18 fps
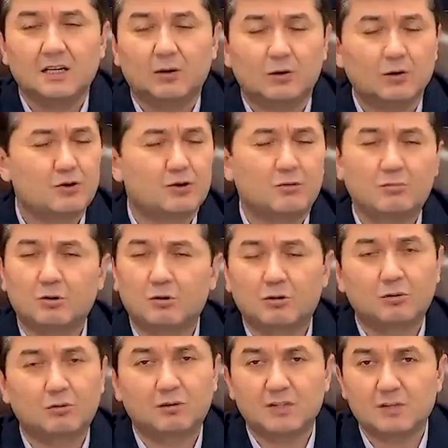Очень
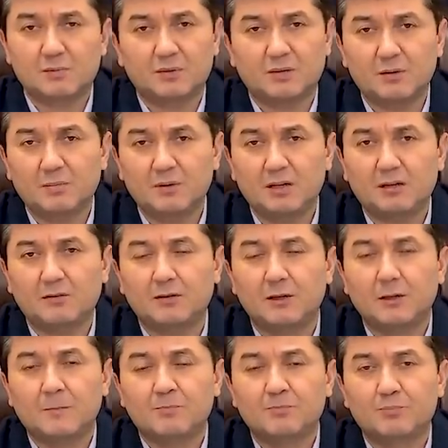много у нас примеров,
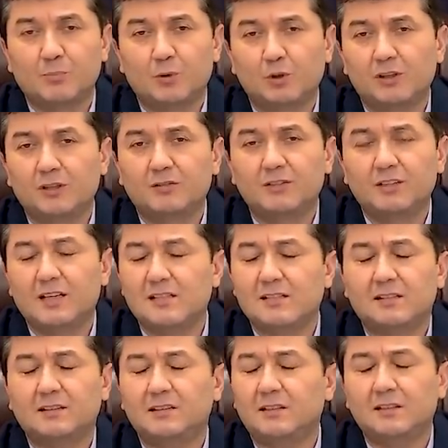более
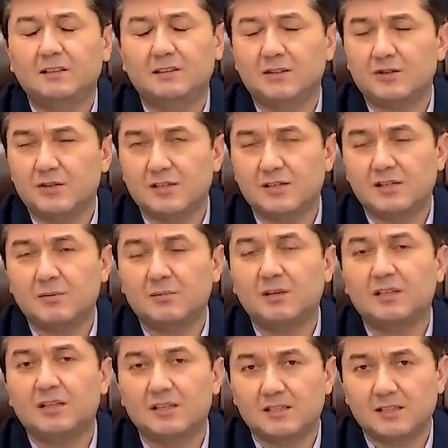12 тысяч
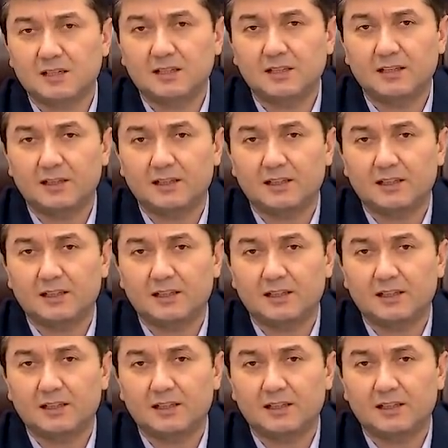семей достигли